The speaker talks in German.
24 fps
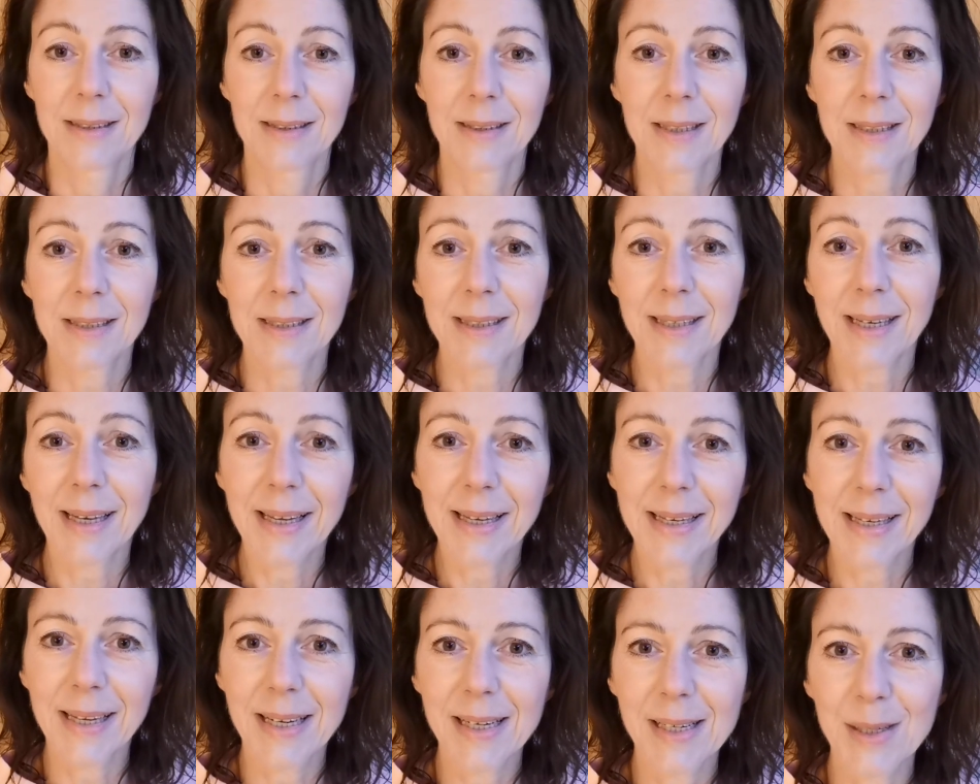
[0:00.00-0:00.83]
Dritte
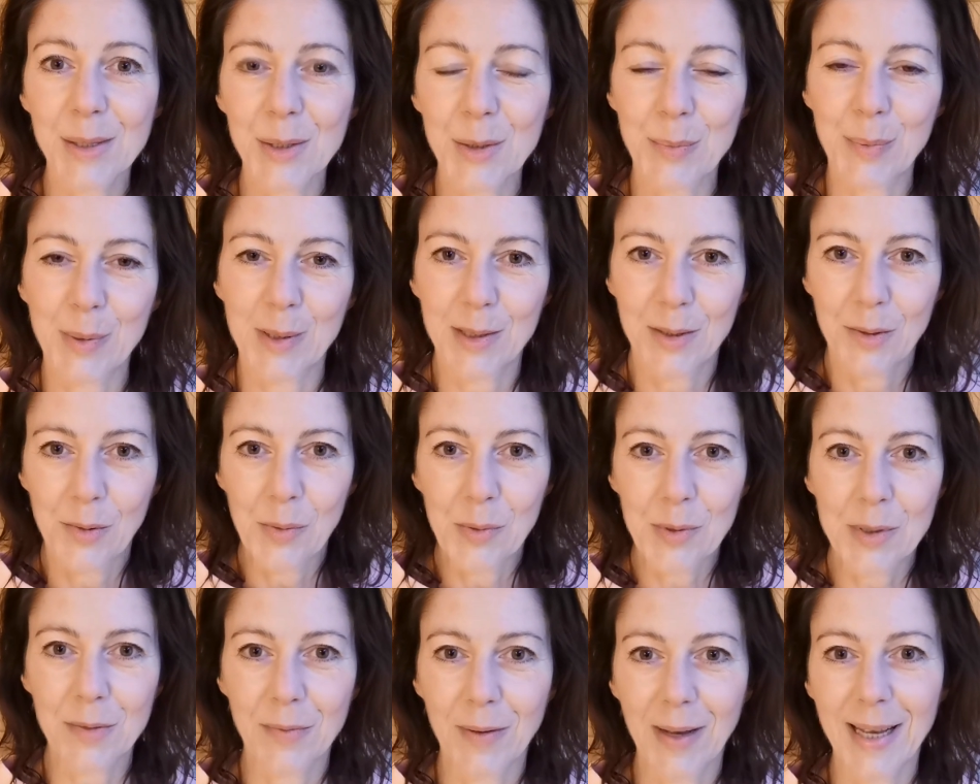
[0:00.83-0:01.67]
Erkenntnis
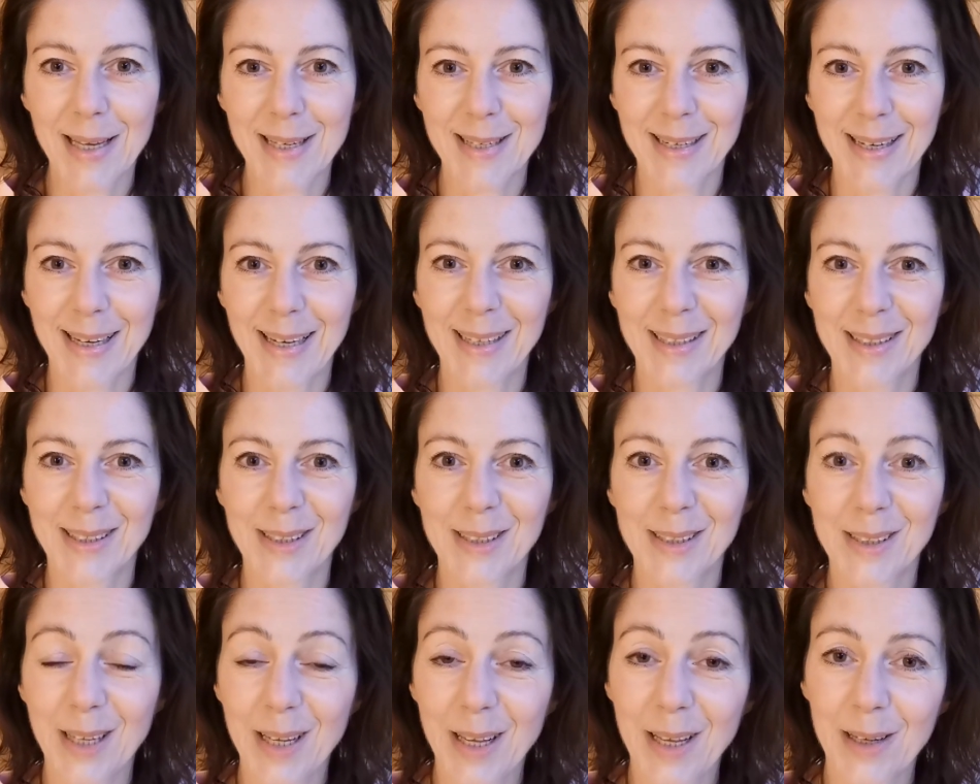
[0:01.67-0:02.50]
bzw. ein
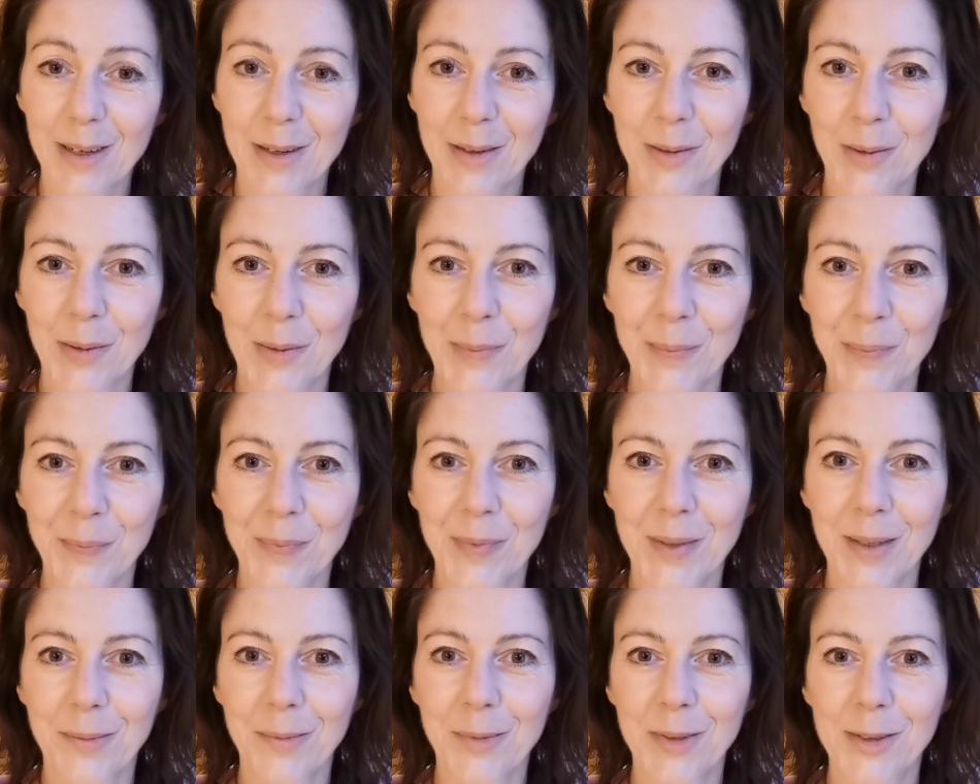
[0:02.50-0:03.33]

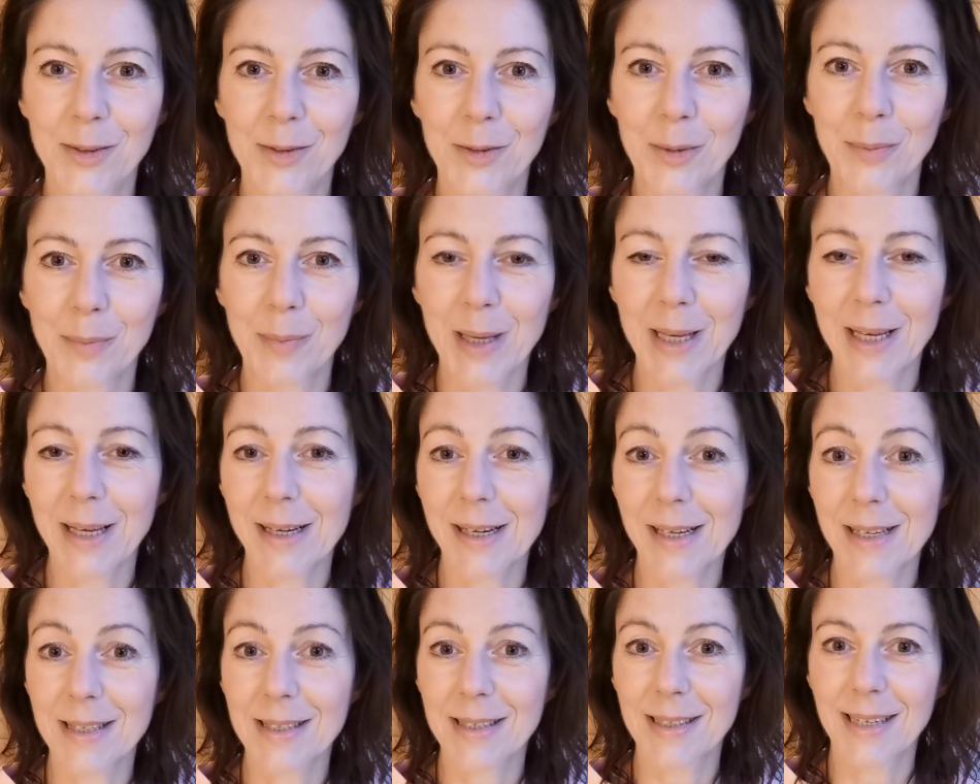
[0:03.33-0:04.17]
Kriterium, damit du mehr
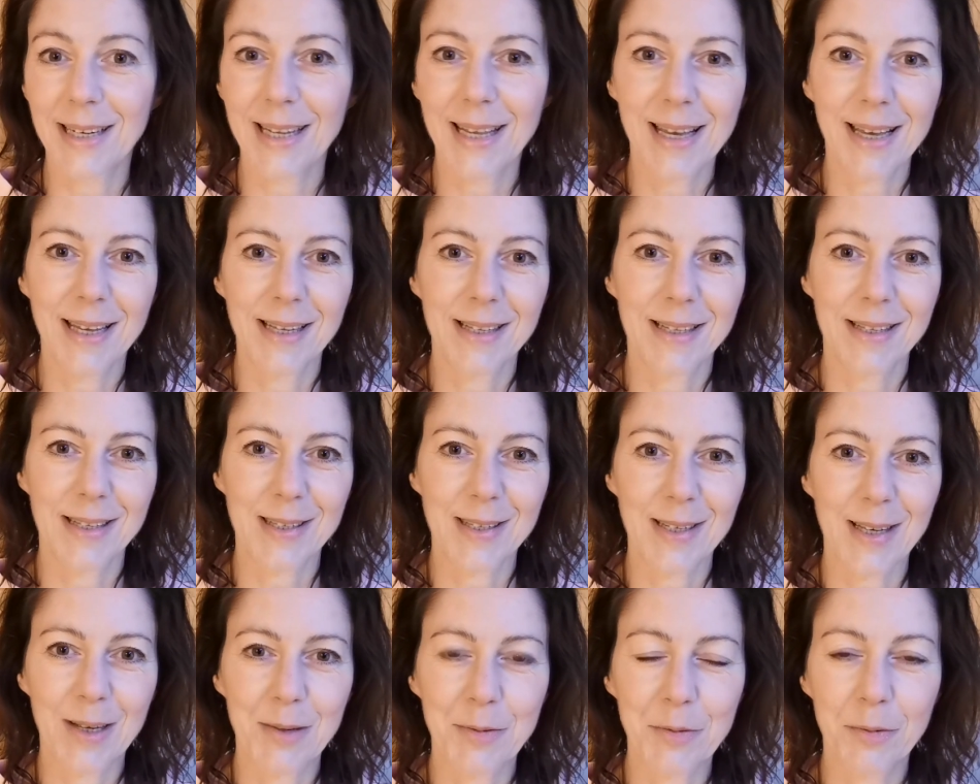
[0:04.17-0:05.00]

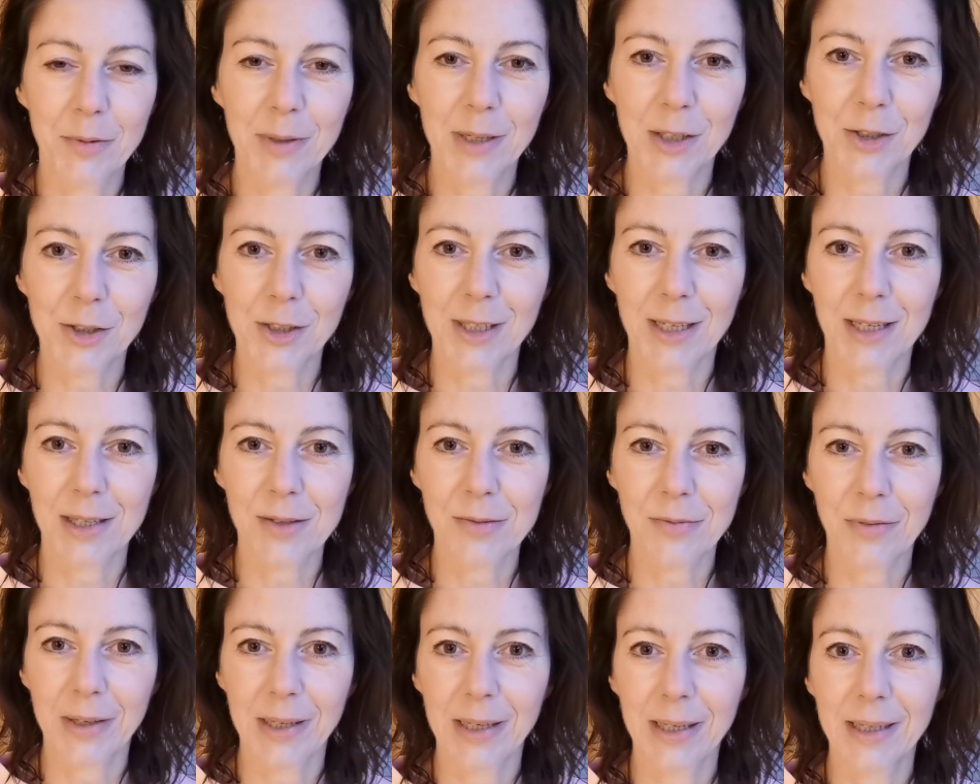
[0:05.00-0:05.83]
Resilienz, also
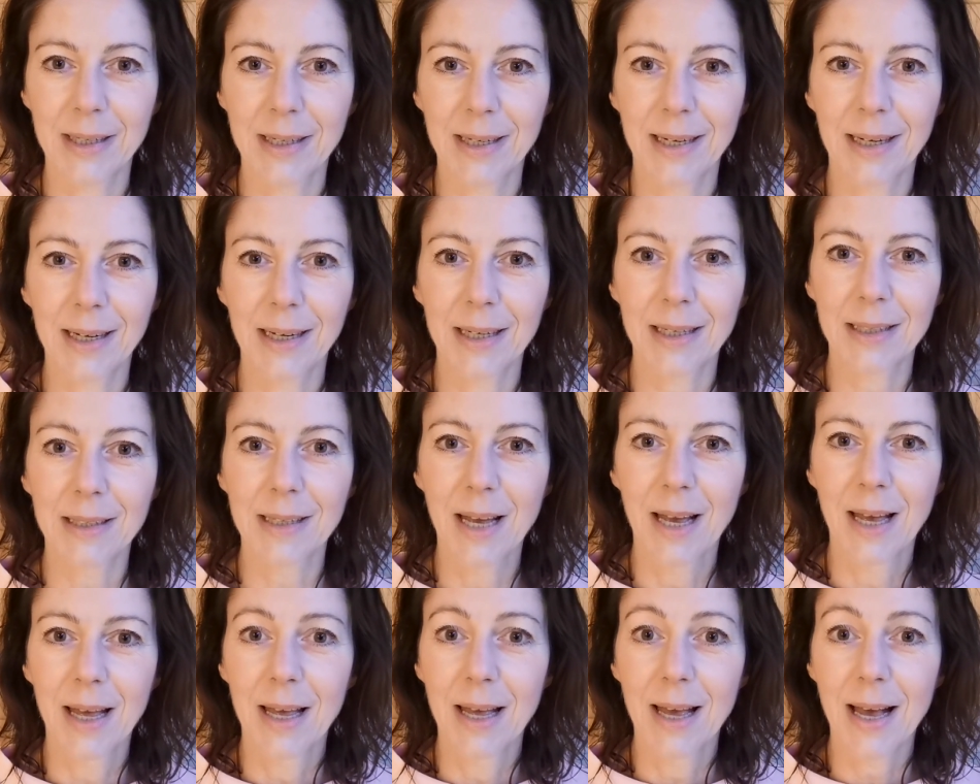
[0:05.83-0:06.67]
Widerstandsfähigkeit
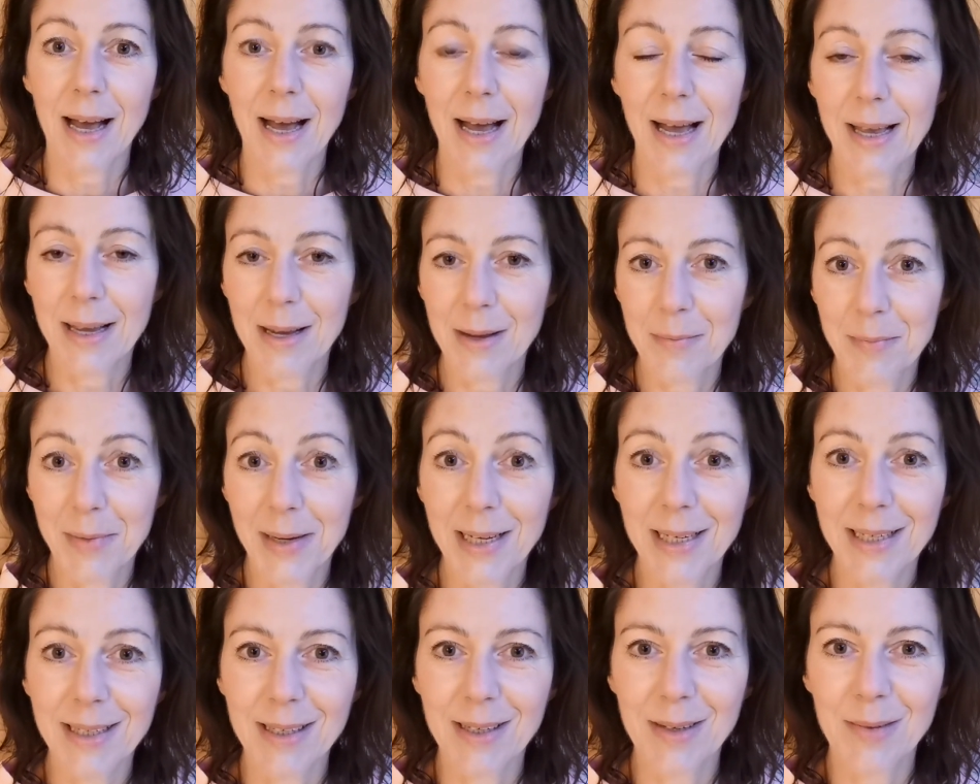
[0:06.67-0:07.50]

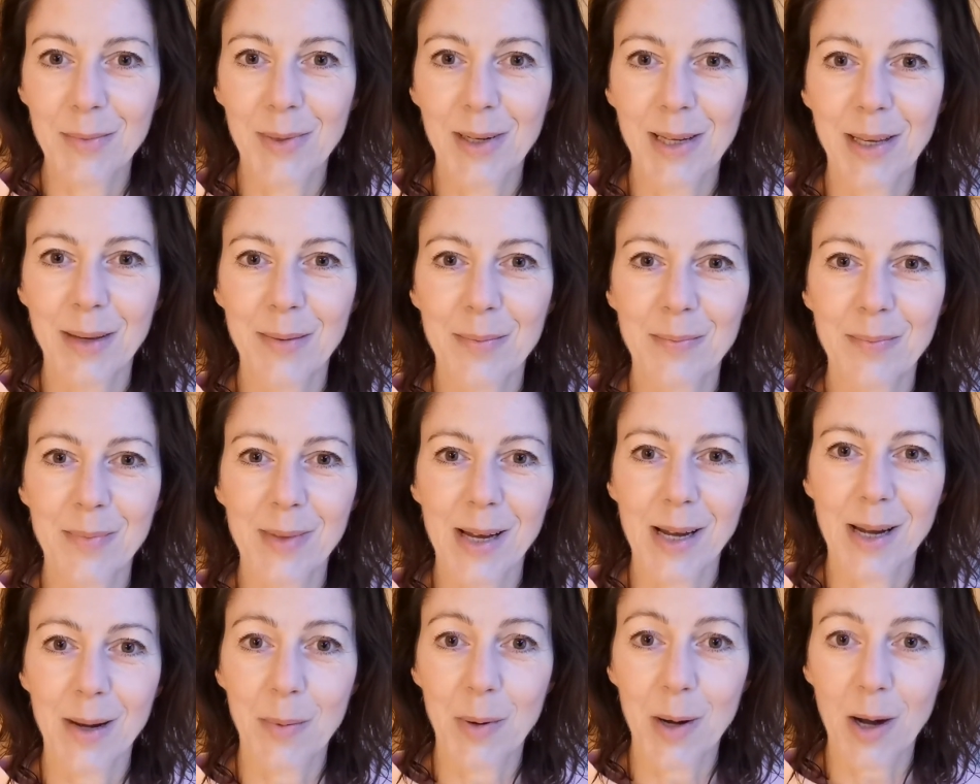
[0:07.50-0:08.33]
allgemein im Leben,
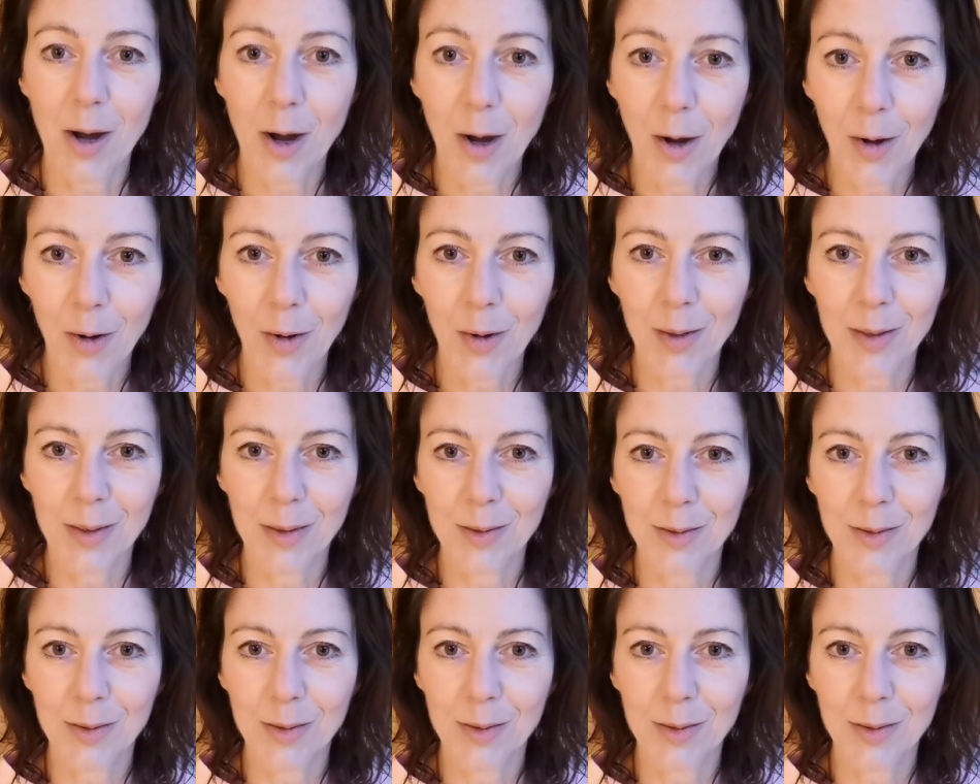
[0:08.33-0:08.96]
aber auch